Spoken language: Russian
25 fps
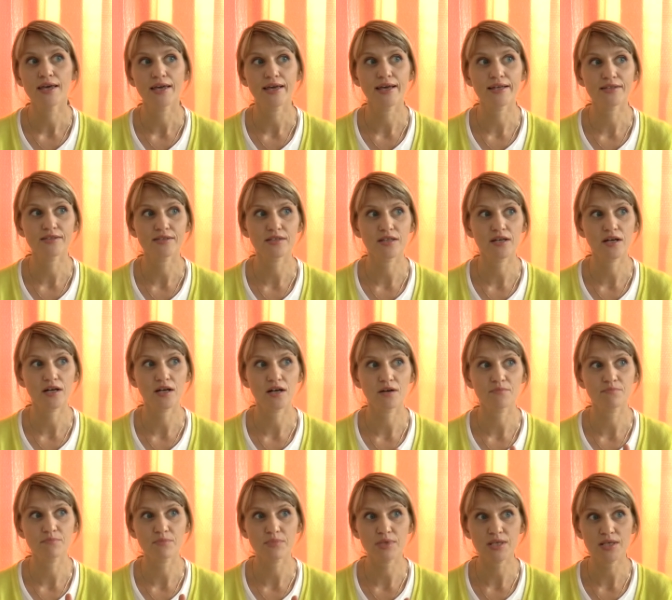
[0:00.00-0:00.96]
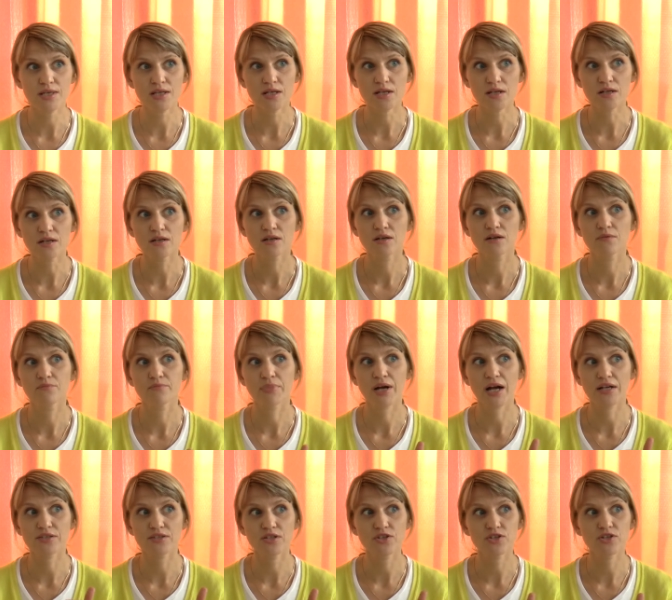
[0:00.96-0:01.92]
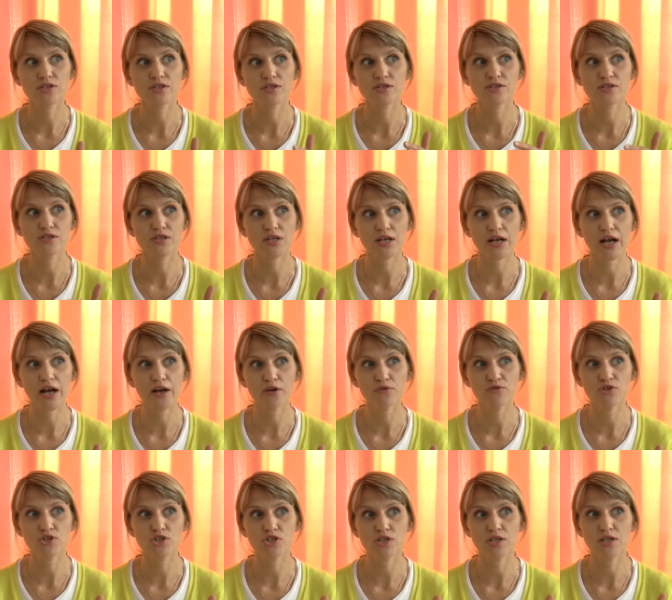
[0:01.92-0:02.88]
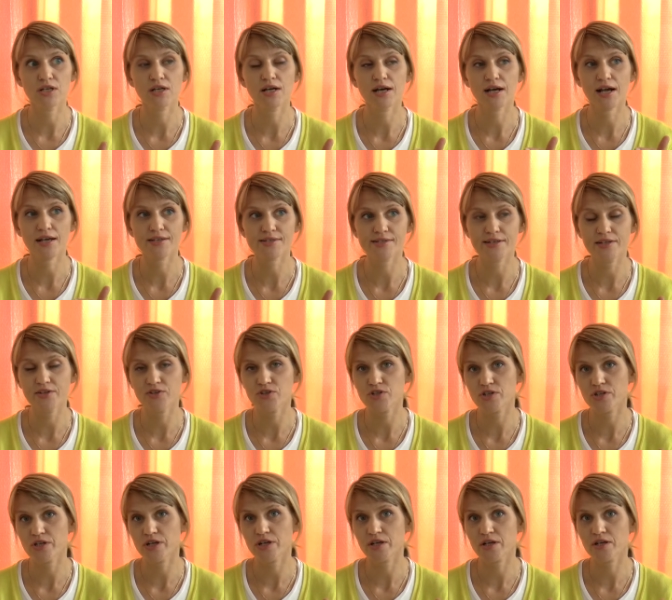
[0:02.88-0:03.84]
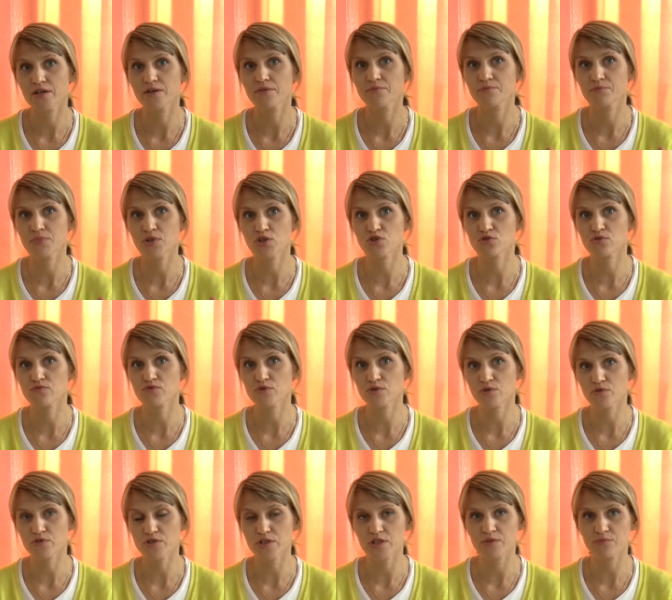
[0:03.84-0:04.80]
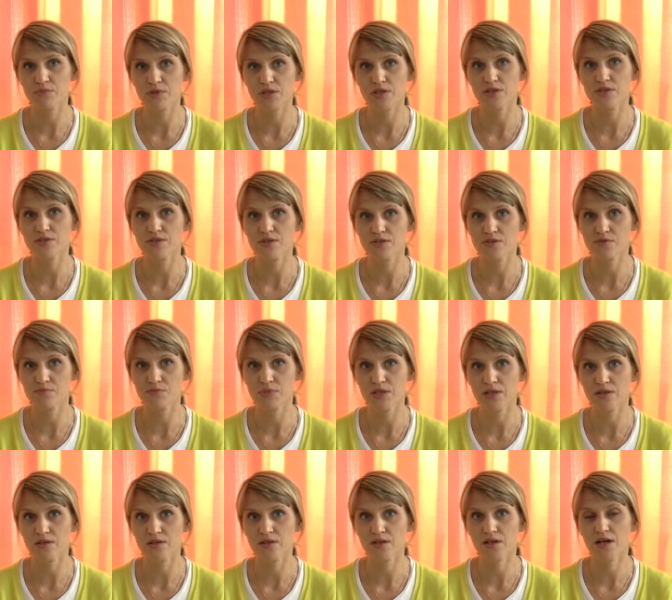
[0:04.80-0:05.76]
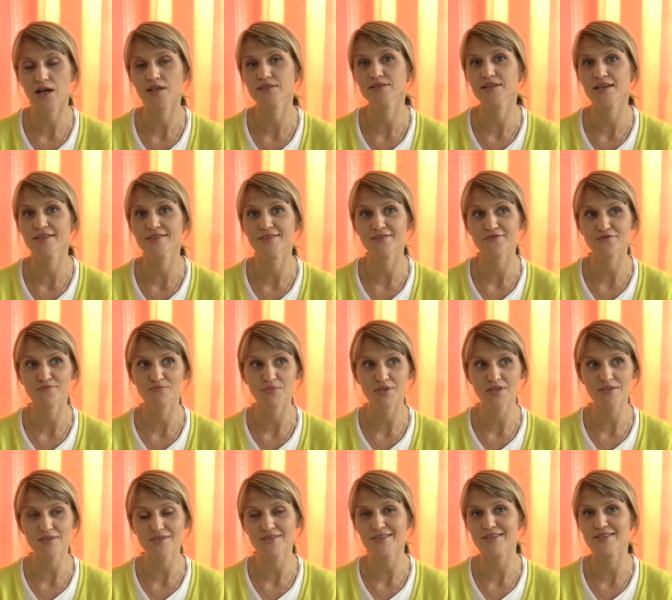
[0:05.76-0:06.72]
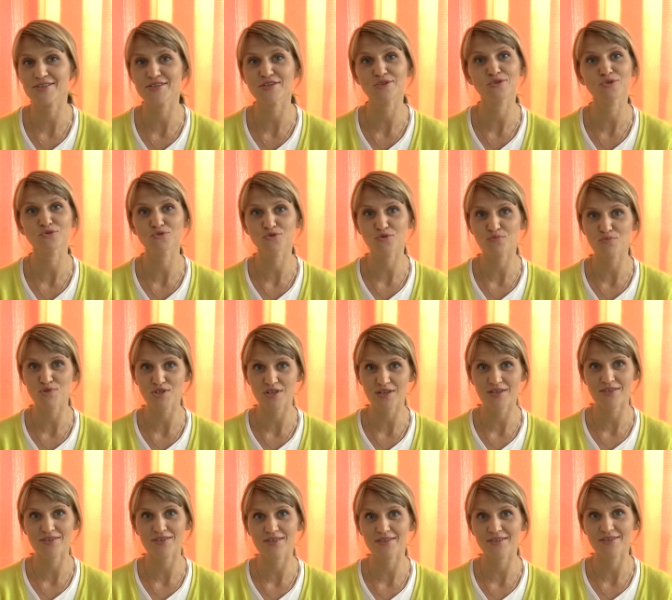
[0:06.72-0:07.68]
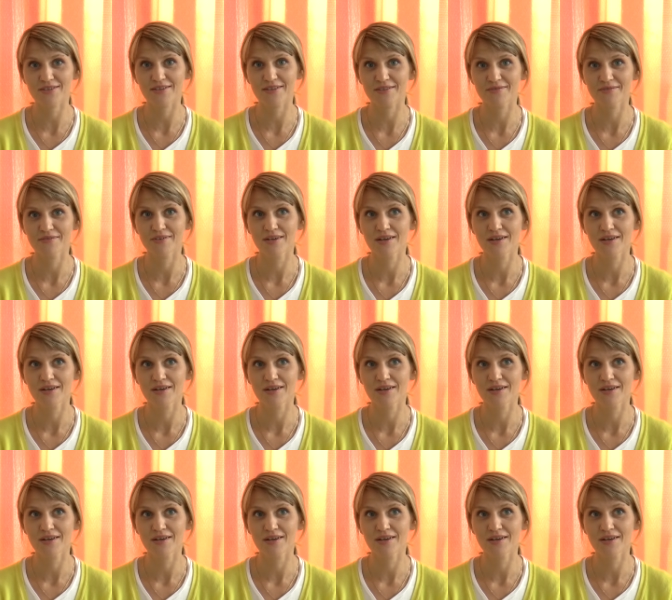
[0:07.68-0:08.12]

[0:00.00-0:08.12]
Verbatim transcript: это мир, практически стирающий различия между взрослыми и детьми, когда они вместе делают общее дело.